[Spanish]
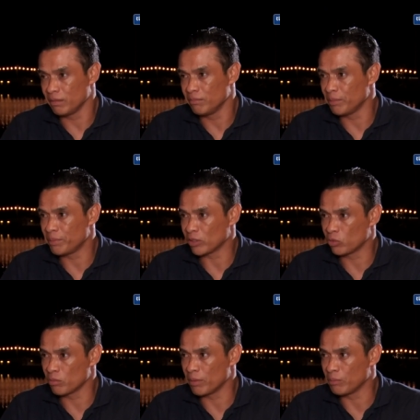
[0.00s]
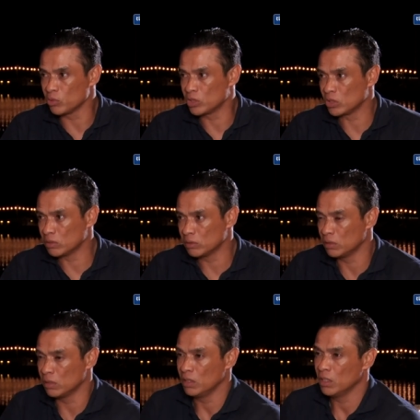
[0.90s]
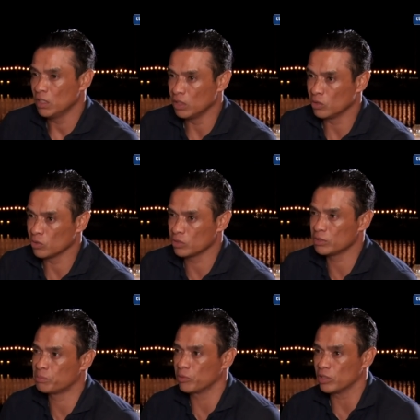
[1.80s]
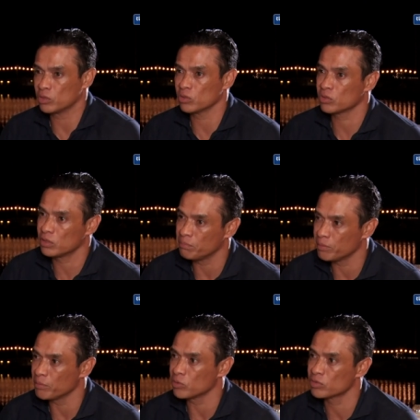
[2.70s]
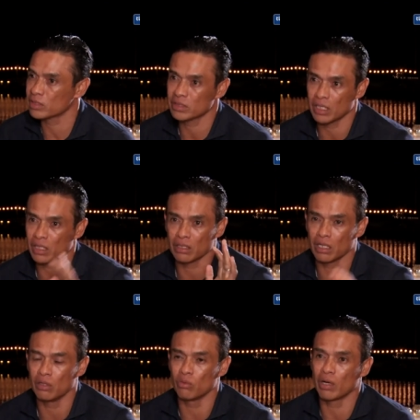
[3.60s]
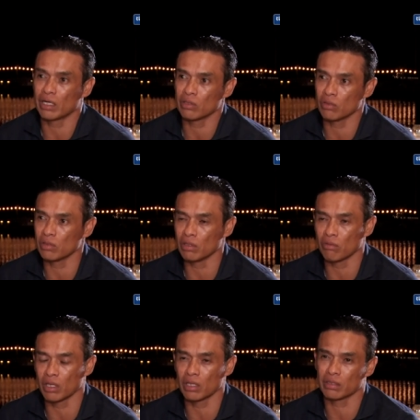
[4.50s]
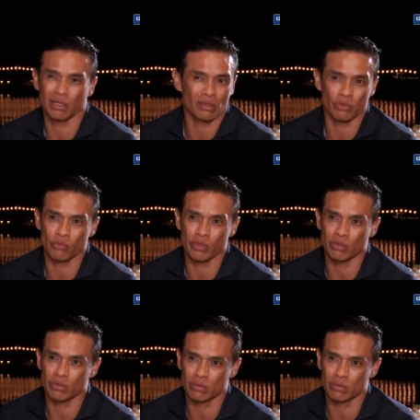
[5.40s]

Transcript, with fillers: me perturba mucho. Entonces por eso siempre me gusta estar en, en lugares donde no haya tanto ruido.